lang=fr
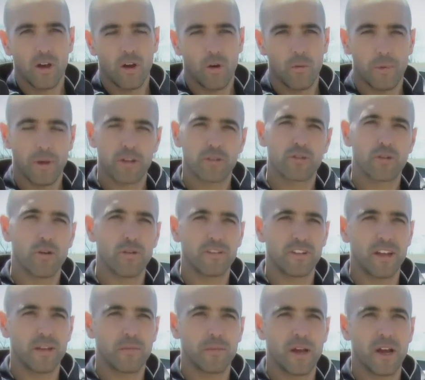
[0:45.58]
On parle du
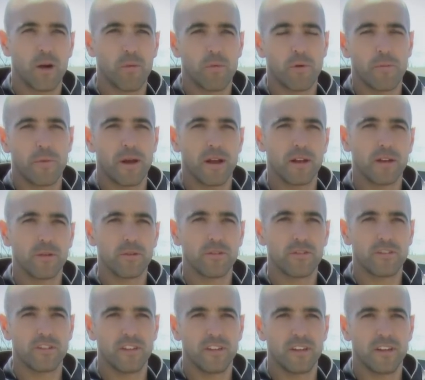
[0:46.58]
consentement, on peut parler
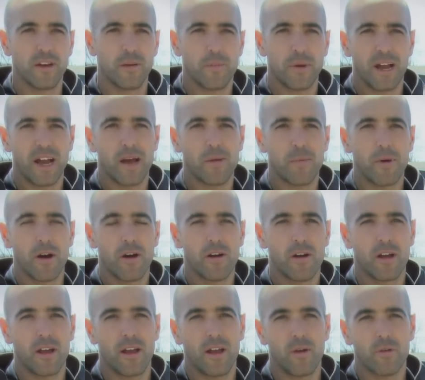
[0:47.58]
aussi euh, par
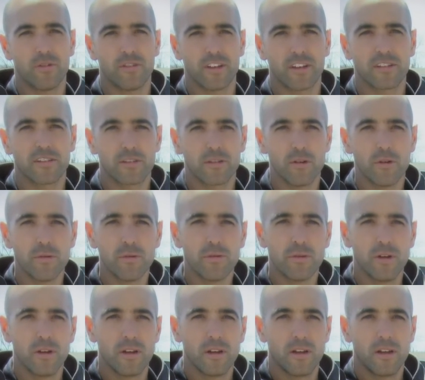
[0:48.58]
rapport euh, au sexto,
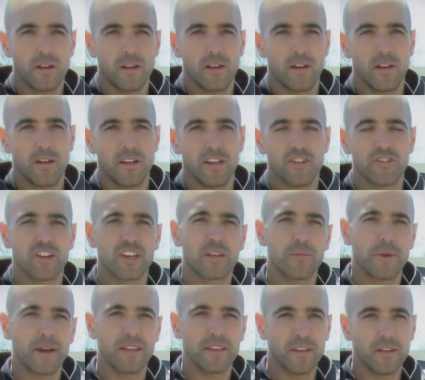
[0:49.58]
les gens
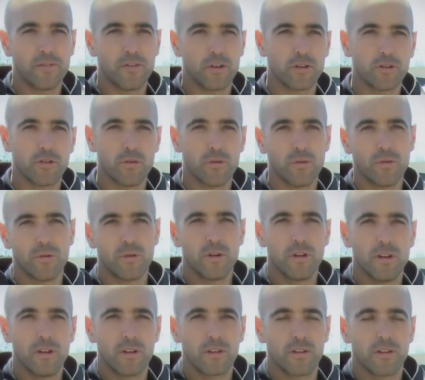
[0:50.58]
qui prennent des photos,
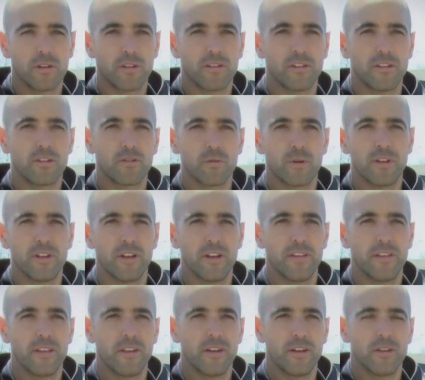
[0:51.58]
que ce soit de,
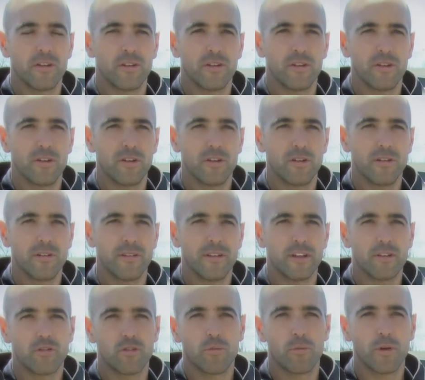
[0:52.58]

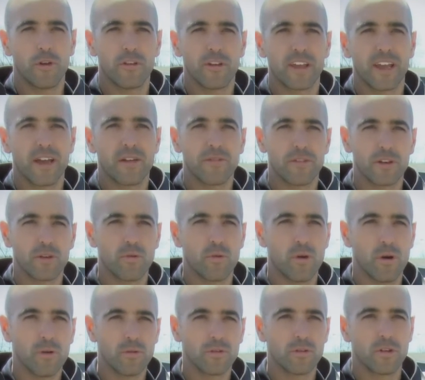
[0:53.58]
nature pornographique
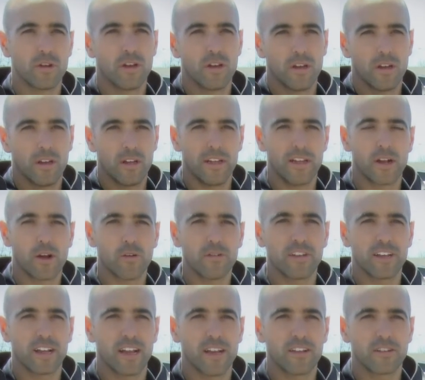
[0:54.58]
ou autre, les
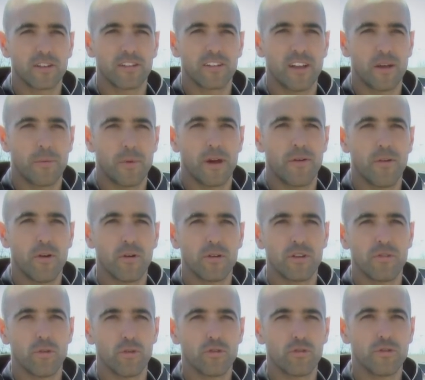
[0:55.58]
conséquences que ça peut avoir au
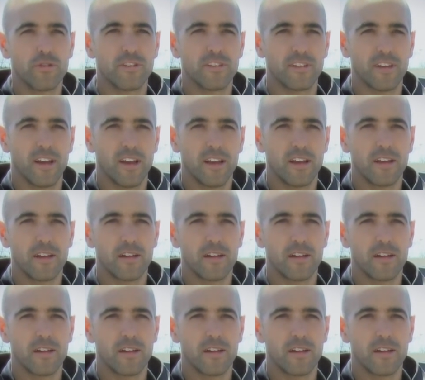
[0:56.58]
niveau judiciaire.